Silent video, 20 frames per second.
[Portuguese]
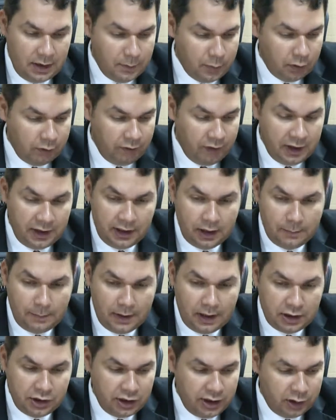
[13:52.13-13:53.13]
proferida
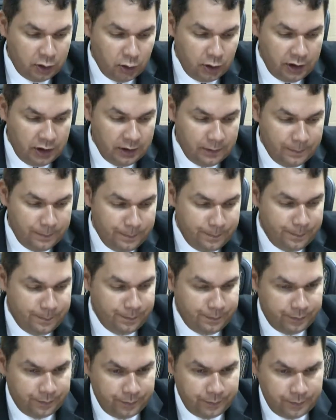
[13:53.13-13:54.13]
pela diretoria.
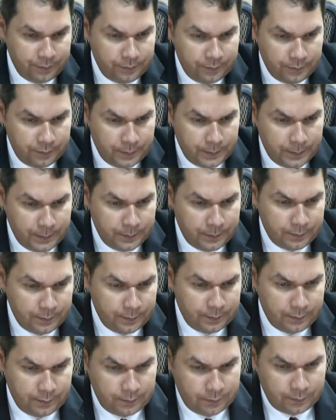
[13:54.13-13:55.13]

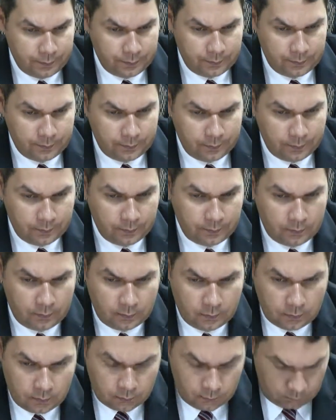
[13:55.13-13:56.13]
O inciso 1
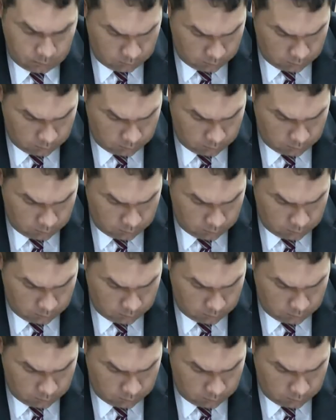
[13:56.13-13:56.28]
do